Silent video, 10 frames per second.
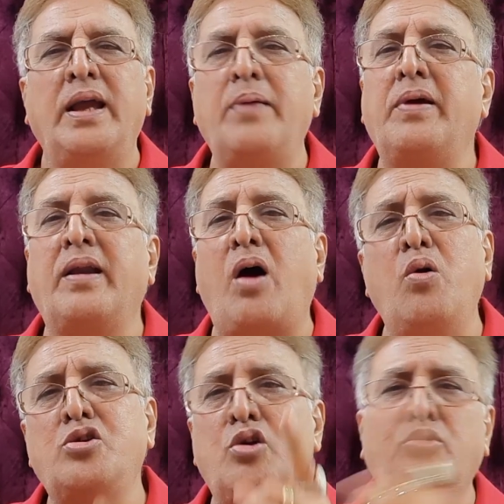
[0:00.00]
এবার
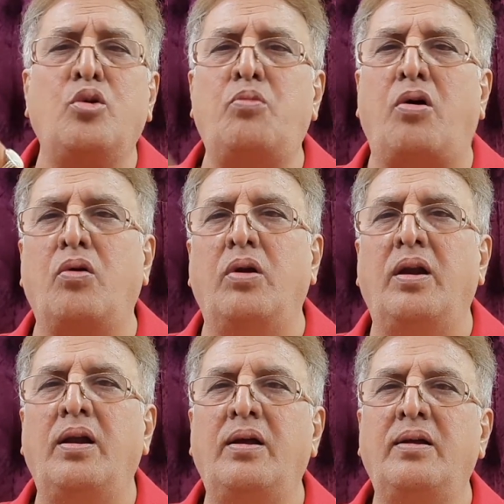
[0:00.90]
রাহুল শত্রু মঙ্গল
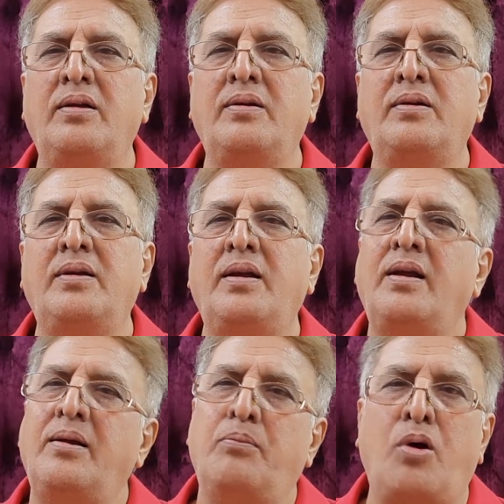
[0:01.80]

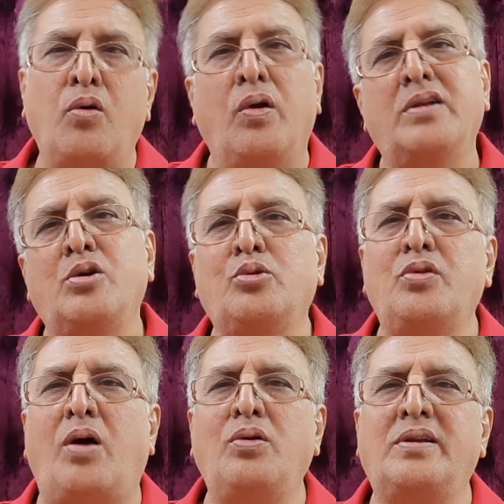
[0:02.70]
মঙ্গলের শত্রু
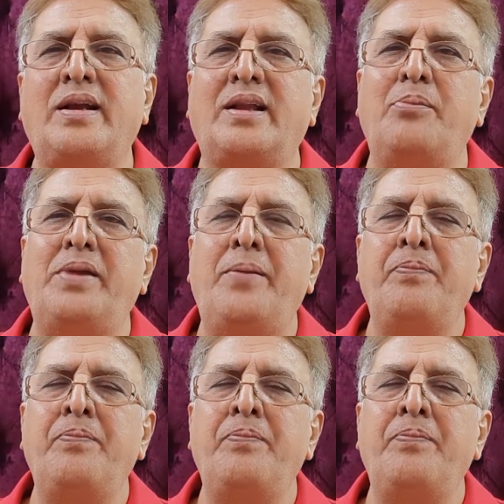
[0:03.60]
রাহু ঠিক তেমনি